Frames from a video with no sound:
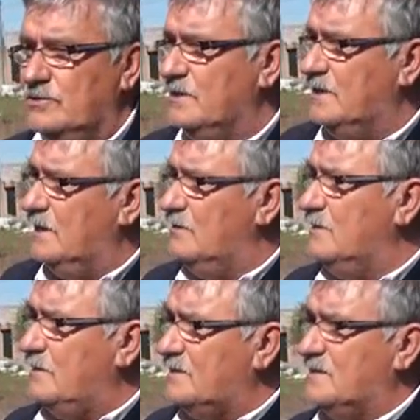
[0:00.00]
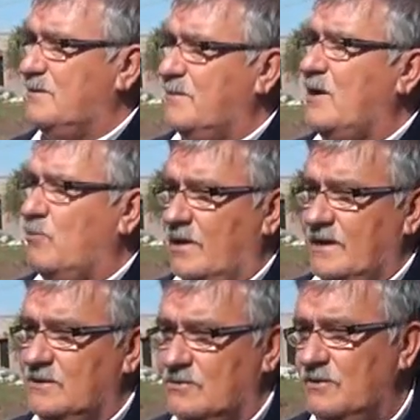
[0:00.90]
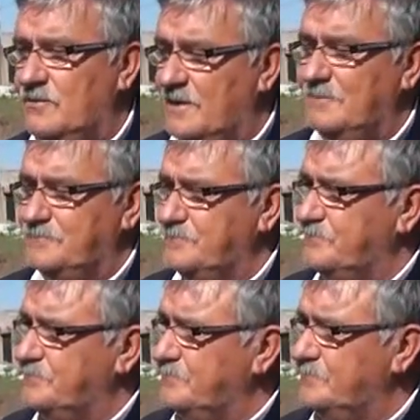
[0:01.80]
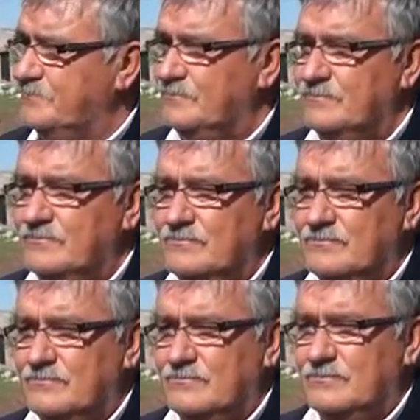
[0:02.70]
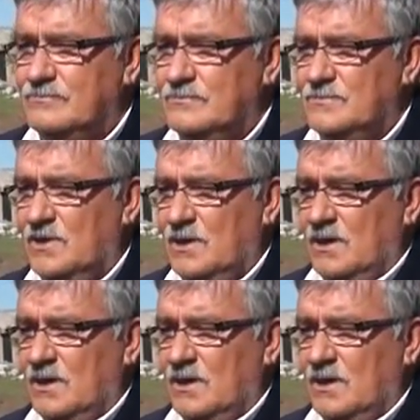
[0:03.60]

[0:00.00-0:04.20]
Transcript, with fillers: dinero y hacer más cuadras todavía. ¿Tiene costo para el vecino?